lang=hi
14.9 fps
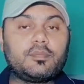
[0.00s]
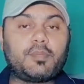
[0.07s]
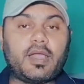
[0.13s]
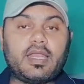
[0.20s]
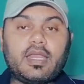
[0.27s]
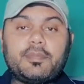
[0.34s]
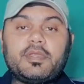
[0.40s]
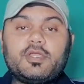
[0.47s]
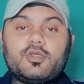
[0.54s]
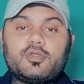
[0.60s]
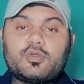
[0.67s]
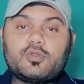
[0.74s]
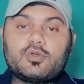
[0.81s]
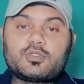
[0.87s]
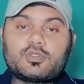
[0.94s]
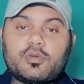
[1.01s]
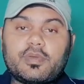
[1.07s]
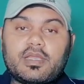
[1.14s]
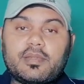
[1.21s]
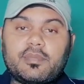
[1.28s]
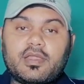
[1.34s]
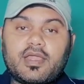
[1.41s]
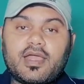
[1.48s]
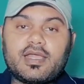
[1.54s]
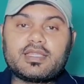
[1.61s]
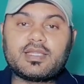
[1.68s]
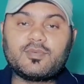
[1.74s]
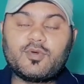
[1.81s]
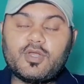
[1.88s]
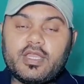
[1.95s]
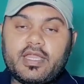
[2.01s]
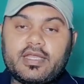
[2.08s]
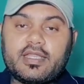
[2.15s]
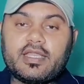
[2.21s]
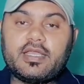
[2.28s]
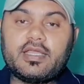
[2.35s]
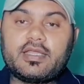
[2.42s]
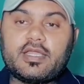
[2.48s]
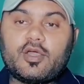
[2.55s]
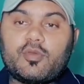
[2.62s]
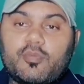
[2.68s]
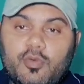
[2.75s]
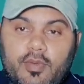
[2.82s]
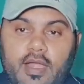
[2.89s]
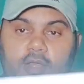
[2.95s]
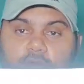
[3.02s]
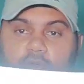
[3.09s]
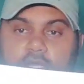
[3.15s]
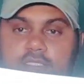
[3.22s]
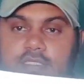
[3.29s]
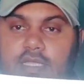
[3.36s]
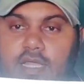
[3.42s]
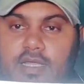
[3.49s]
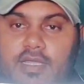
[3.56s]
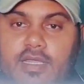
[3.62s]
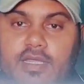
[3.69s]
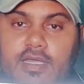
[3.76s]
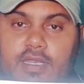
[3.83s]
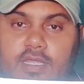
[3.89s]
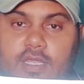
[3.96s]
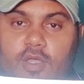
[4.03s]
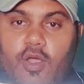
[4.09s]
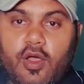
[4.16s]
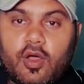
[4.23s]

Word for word: पहला वीडियो जो दोस्तों मैंने बनाया था वो लेटे लेटे और मोबाइल को ऐसे आगे करके